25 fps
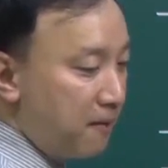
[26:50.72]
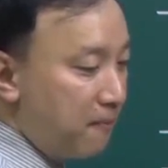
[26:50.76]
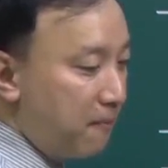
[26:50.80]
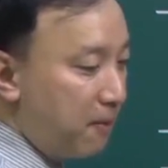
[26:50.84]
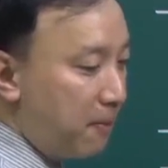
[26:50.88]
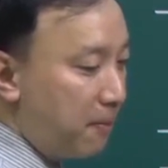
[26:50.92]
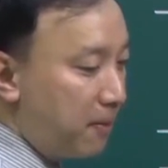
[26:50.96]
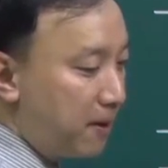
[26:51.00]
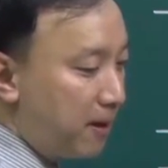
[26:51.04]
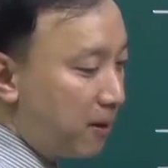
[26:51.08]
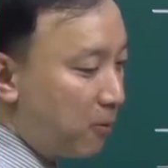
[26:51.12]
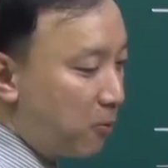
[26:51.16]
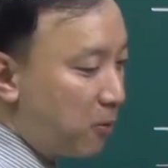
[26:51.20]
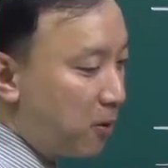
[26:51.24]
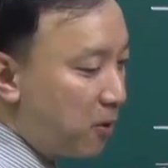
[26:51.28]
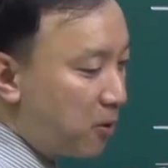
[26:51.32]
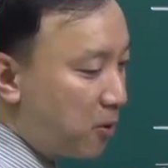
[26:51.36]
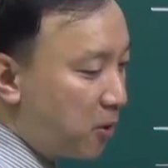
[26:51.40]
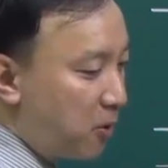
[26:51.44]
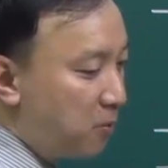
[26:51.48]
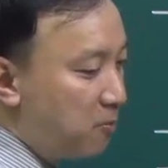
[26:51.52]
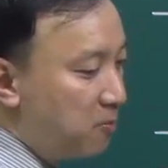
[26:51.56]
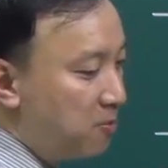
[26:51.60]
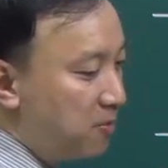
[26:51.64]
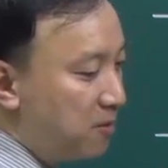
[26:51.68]
và một điều cuối
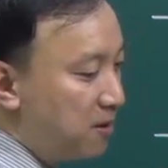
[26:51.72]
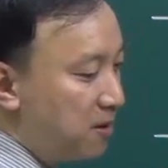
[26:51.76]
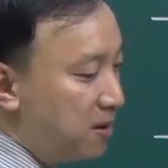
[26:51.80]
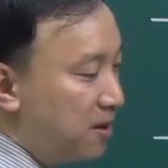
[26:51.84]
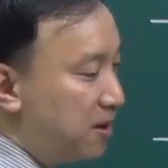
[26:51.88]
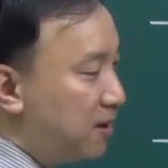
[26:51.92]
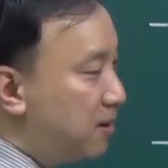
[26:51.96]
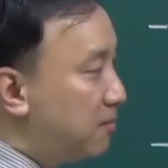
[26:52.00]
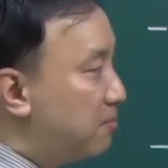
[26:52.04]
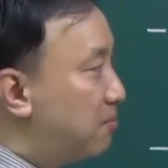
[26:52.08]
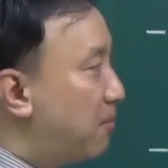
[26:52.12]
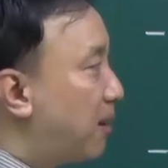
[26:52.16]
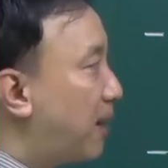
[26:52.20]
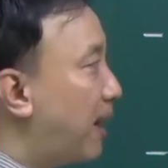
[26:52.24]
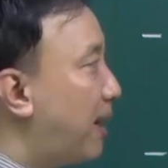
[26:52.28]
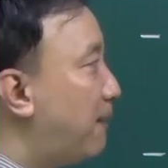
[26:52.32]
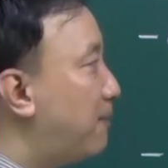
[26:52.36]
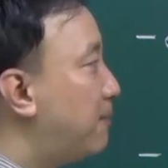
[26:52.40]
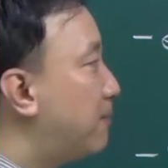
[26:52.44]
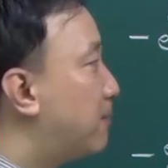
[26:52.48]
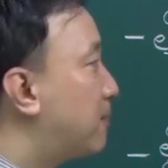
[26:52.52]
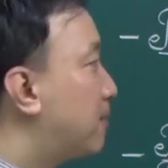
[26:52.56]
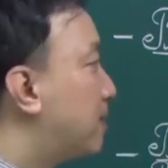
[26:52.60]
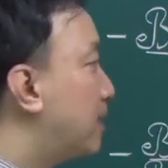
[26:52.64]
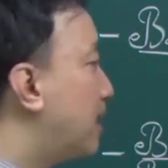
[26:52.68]
cùng mà các
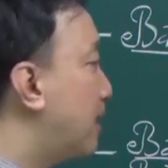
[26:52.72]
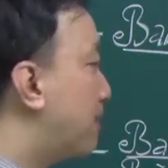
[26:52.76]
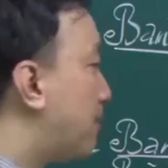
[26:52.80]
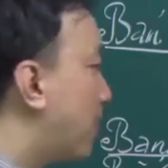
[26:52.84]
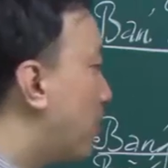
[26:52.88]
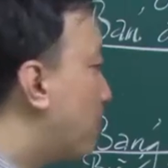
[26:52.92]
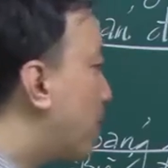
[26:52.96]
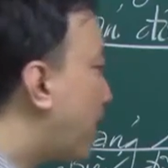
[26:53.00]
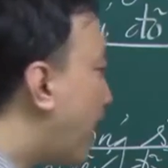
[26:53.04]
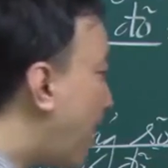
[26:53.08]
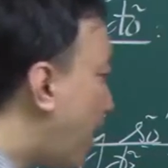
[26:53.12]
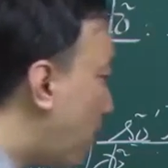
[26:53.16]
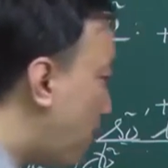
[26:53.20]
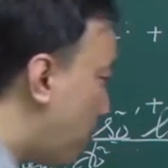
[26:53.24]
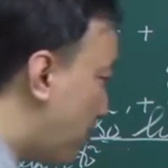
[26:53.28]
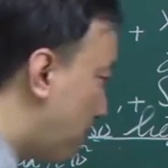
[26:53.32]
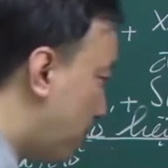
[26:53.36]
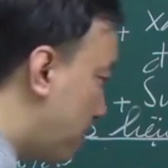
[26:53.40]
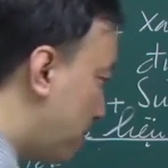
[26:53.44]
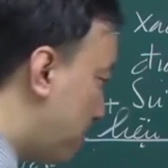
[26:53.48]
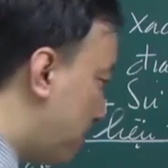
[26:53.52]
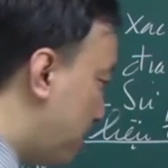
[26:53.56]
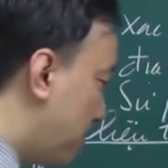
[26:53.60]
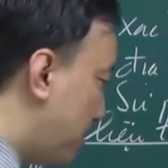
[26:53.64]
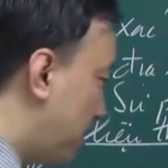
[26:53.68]
em điểm không cao
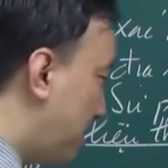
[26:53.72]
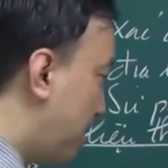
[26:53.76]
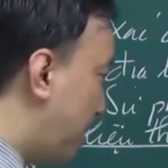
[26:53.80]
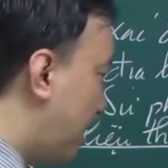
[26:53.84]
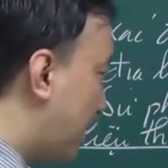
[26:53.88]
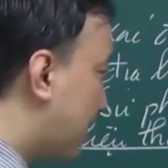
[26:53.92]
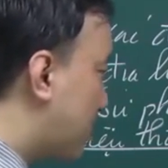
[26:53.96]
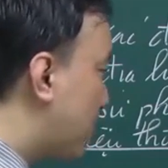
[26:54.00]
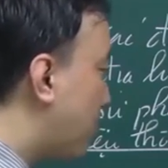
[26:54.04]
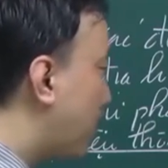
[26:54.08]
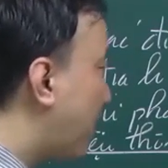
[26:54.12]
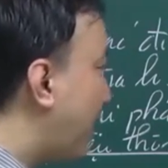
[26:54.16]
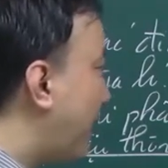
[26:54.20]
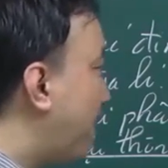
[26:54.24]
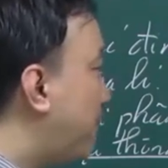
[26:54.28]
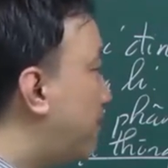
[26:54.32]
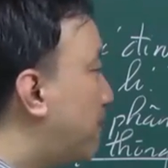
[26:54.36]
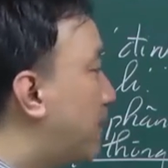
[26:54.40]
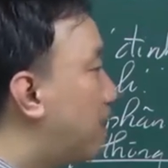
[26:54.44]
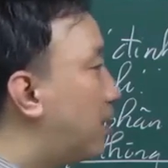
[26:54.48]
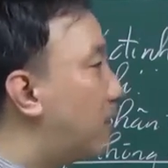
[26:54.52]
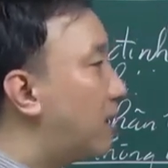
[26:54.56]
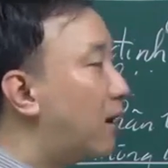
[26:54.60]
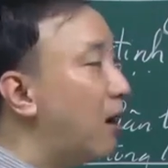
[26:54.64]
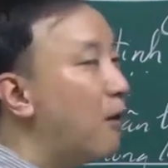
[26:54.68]
là do các em
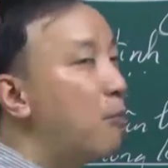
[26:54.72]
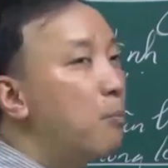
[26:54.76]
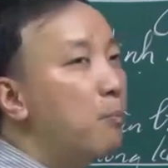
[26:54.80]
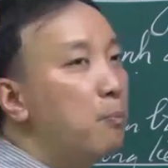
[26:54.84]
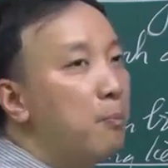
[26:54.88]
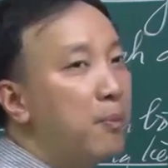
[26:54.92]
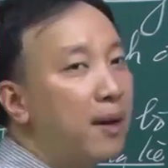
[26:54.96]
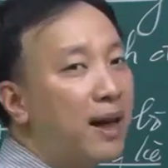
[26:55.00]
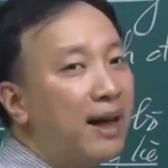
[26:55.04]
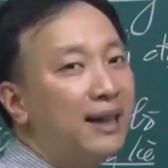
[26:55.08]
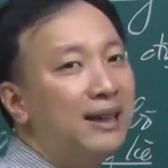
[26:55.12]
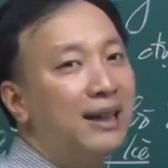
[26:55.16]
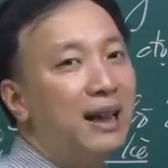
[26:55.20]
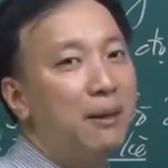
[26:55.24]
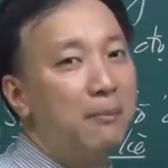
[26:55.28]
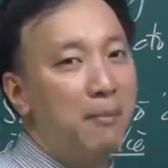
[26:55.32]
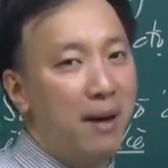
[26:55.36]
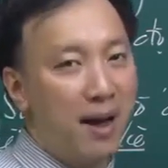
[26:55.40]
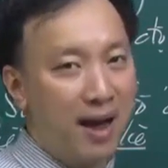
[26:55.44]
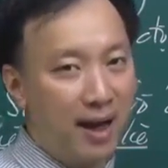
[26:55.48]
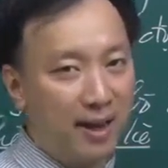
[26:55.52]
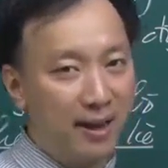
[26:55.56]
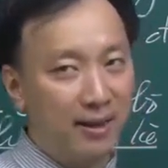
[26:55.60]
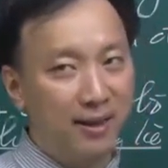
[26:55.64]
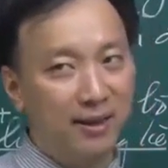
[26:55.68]
không biết cách làm
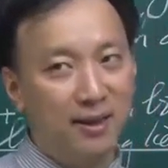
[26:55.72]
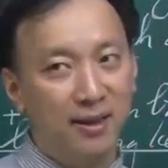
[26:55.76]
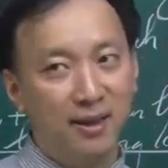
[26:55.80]
bài